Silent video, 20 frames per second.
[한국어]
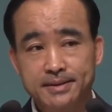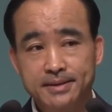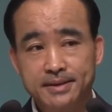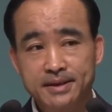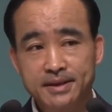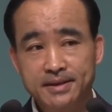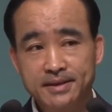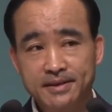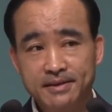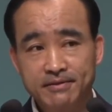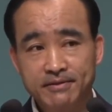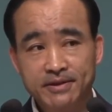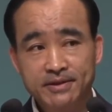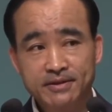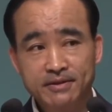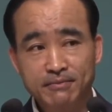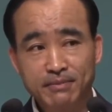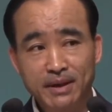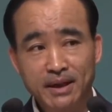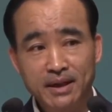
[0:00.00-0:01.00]
신약에
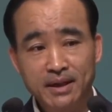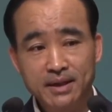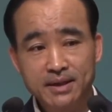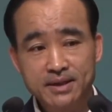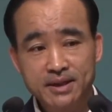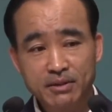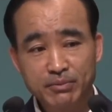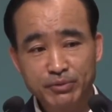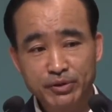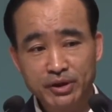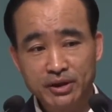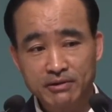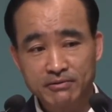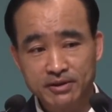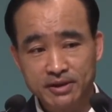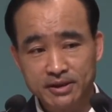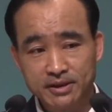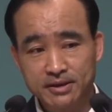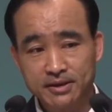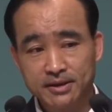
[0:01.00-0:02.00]
와서는 바할세불이라고
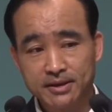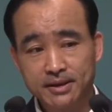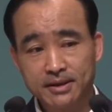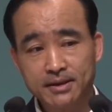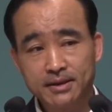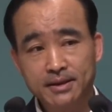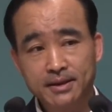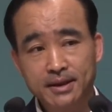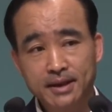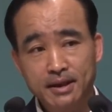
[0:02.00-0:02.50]
그랬는데